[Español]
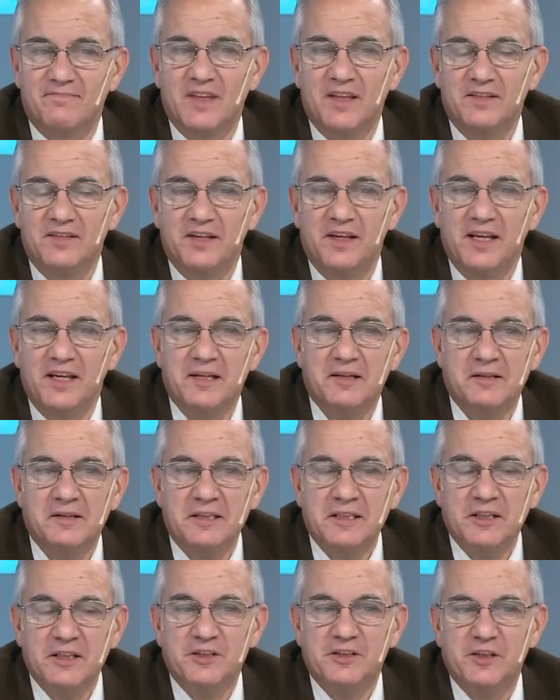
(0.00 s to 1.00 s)
Sí,
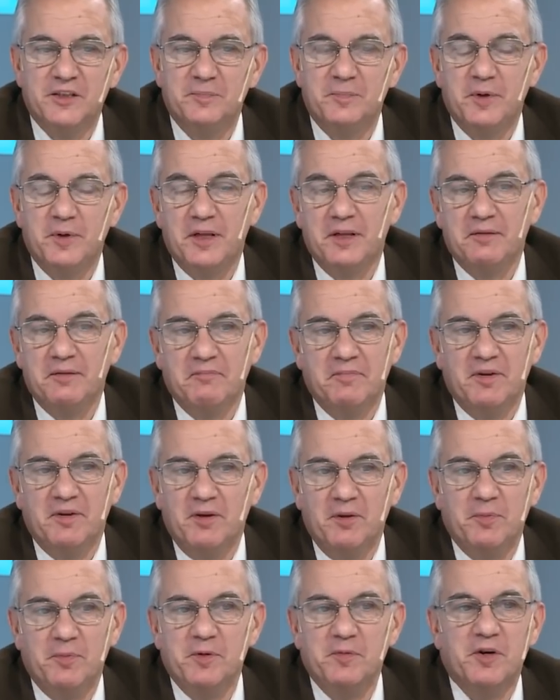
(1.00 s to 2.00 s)

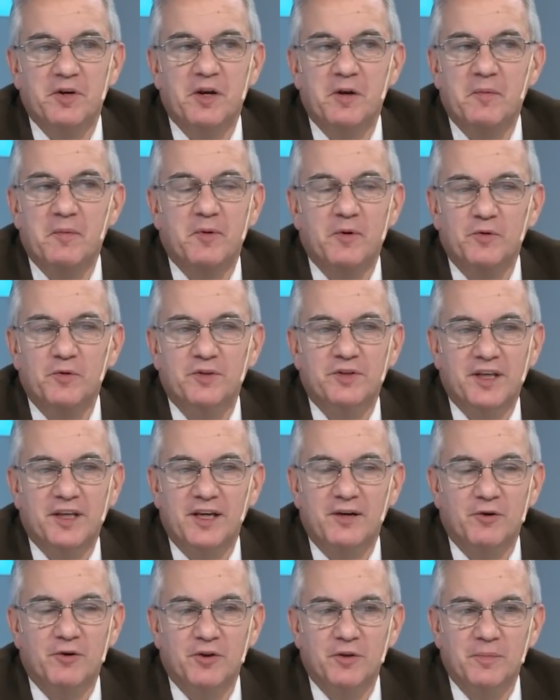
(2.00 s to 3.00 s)
lo primero que me
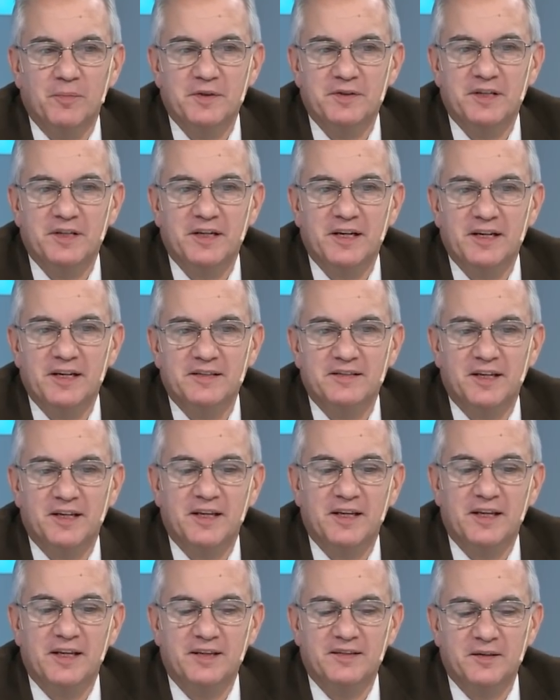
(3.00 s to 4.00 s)
pregunté cuando empecé a
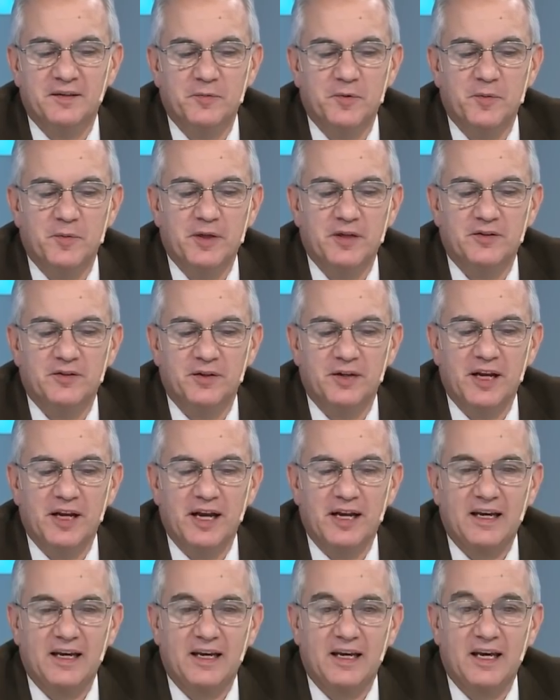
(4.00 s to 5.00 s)
analizar e-, ese momento
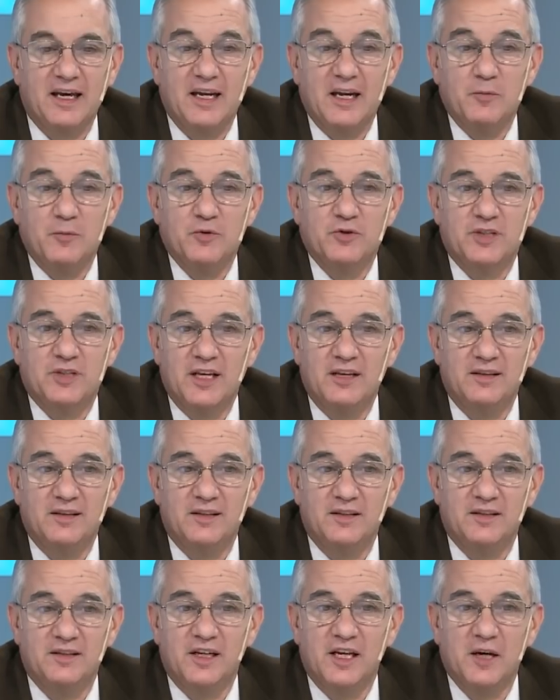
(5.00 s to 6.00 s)
era qué éramos
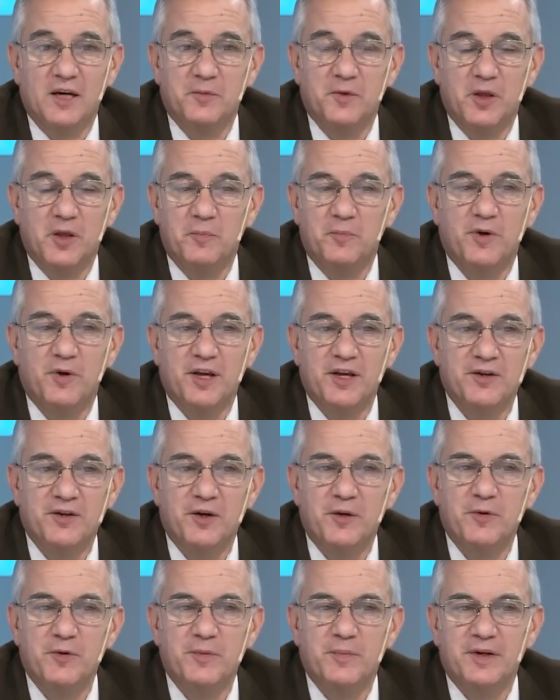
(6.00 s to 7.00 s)
antes y qué éramos después.
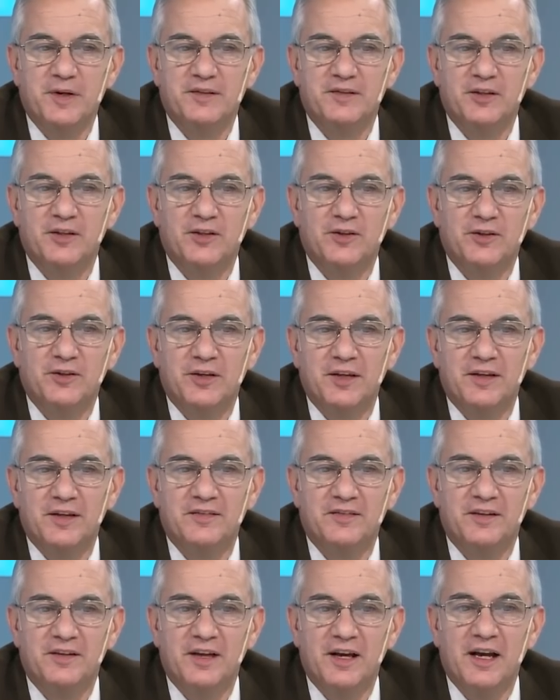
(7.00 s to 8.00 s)
¿no? Había un versito que
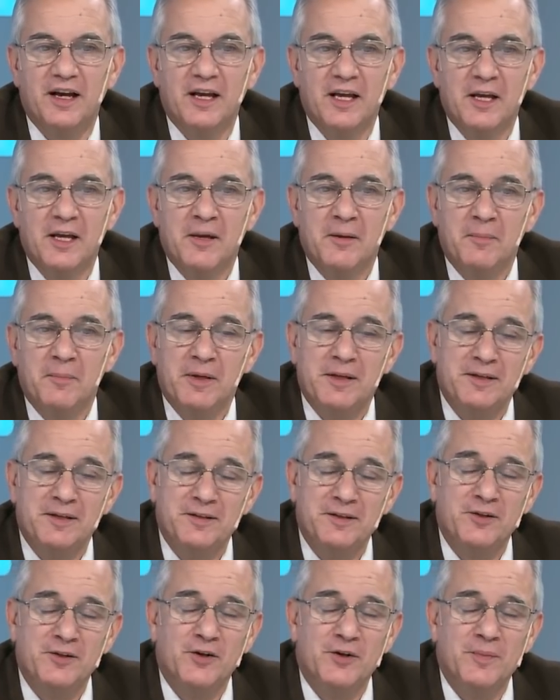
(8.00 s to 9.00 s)
decía
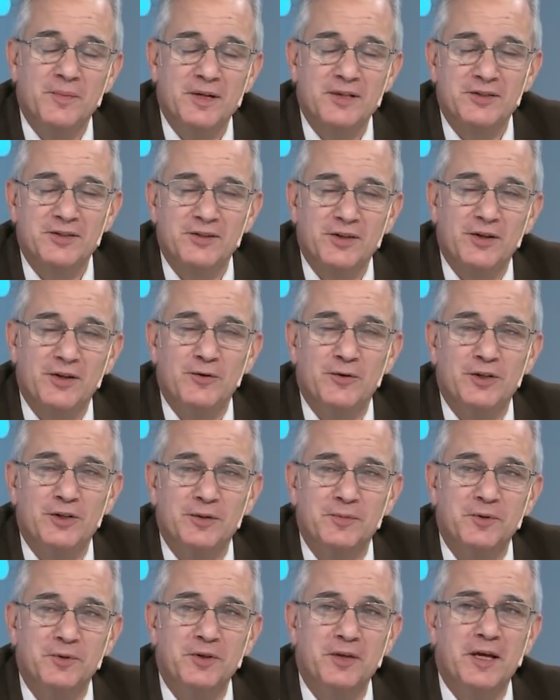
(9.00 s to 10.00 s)
25 de mayo, el
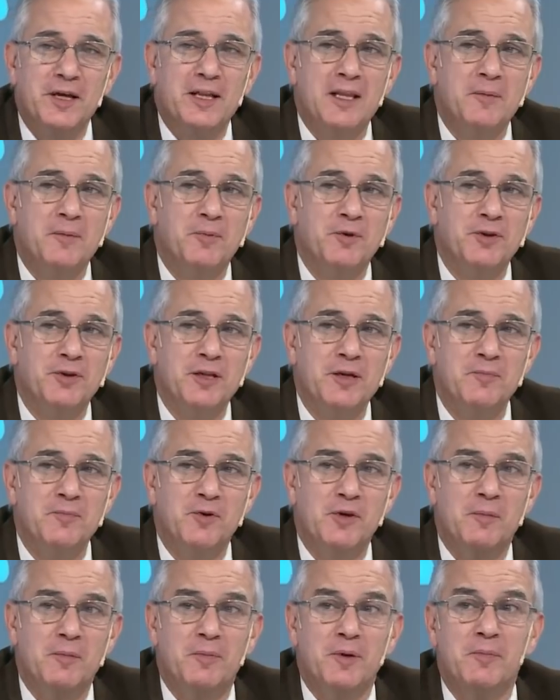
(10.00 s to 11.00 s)
último día del
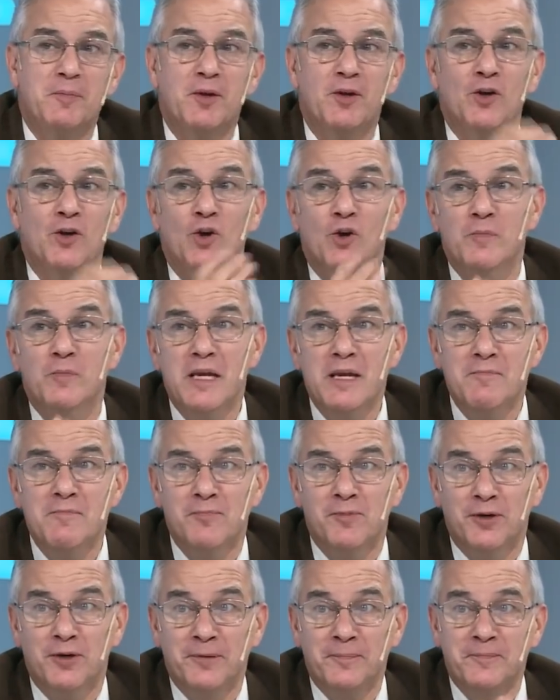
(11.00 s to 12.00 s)
despotismo y el primero de lo
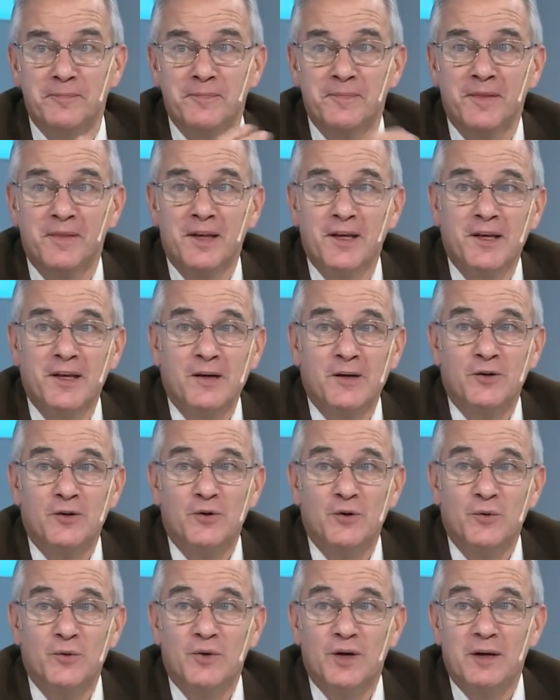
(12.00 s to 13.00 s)
mismo
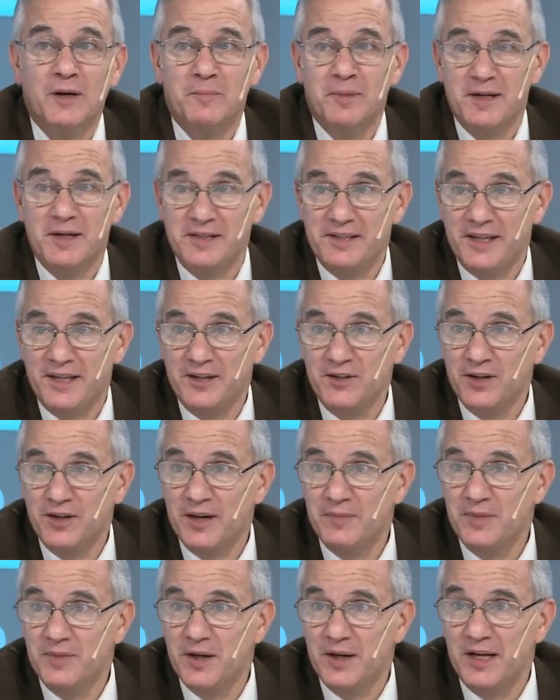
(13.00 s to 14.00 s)
con lo cual parecía que no
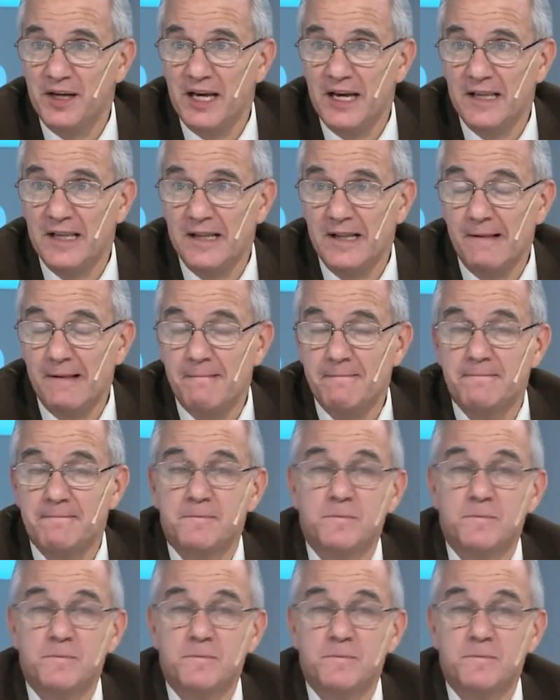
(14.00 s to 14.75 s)
cambiaba nada.